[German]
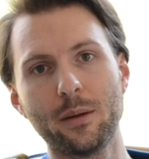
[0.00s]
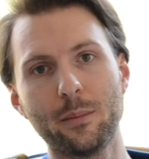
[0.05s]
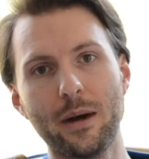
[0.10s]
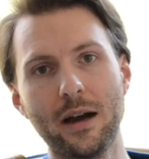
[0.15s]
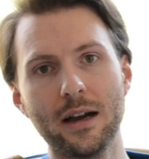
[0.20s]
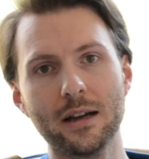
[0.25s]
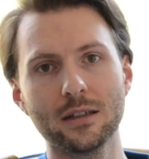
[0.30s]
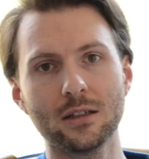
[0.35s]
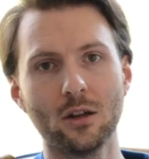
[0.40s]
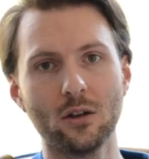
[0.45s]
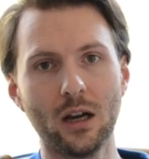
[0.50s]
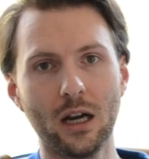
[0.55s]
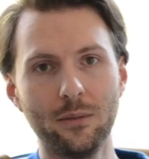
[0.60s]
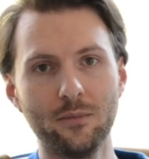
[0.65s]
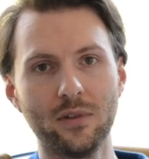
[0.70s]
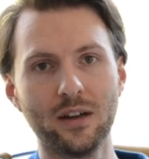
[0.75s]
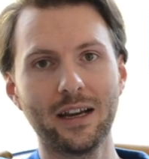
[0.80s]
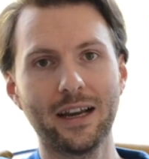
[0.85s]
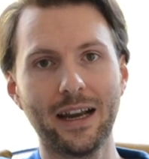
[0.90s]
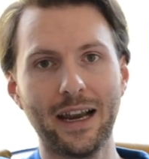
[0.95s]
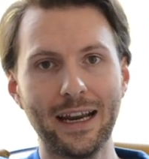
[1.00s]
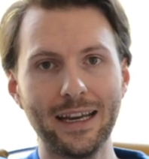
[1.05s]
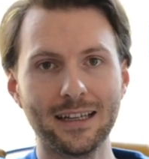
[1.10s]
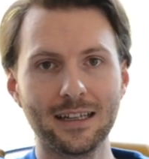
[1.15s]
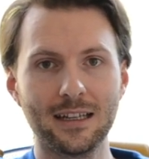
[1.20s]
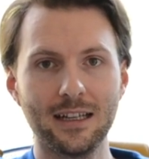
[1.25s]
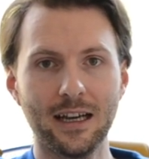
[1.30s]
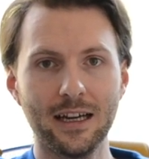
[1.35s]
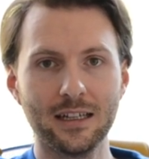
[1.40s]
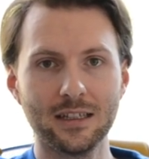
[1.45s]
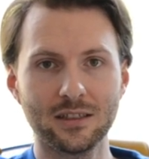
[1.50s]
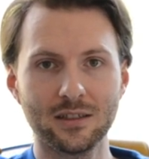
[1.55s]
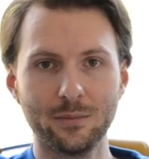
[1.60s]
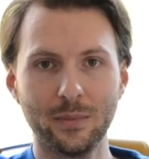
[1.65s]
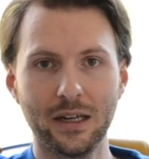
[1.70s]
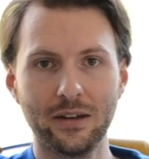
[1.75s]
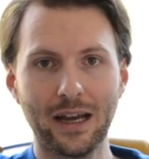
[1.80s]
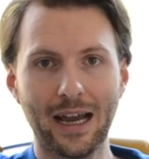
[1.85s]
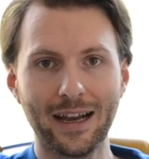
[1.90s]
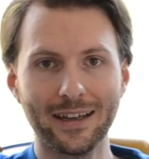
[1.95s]
der Markt auch einfach echt klein ist, ich
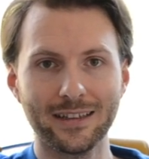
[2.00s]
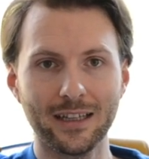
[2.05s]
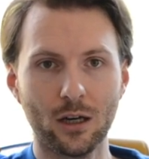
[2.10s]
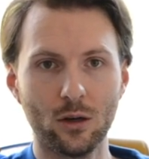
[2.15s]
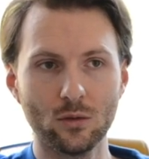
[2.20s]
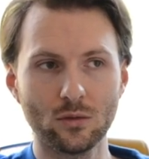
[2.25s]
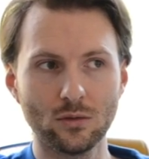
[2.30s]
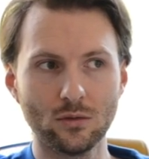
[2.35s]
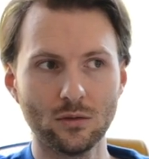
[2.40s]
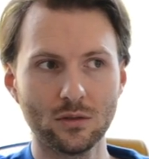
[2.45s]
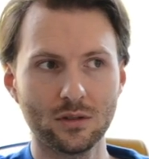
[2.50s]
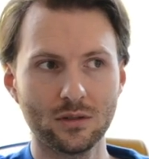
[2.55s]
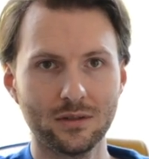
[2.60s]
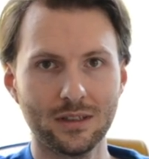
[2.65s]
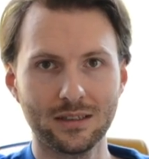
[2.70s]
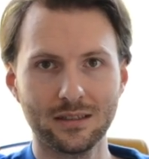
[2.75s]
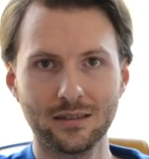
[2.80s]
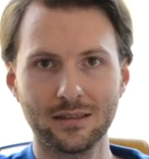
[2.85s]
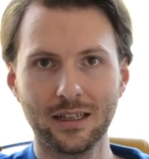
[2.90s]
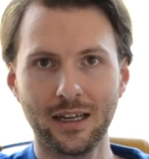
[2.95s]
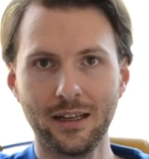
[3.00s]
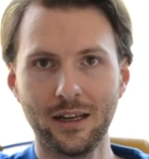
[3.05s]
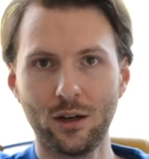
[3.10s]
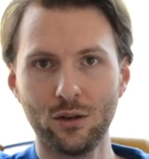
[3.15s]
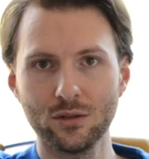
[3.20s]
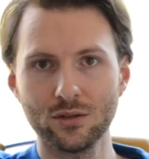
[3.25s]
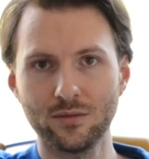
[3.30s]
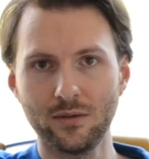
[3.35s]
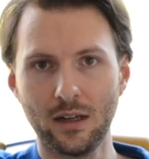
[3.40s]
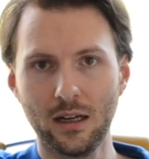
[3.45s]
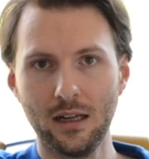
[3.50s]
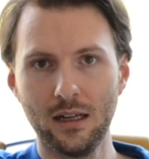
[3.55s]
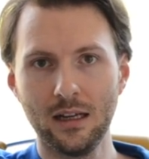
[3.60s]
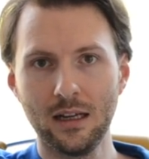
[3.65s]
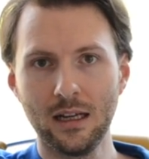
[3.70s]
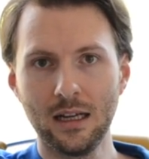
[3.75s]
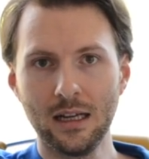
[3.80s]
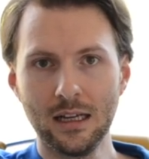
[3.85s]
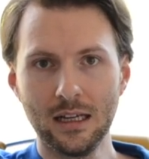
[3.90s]
meine, acht Autos, das ist keine Auswahl.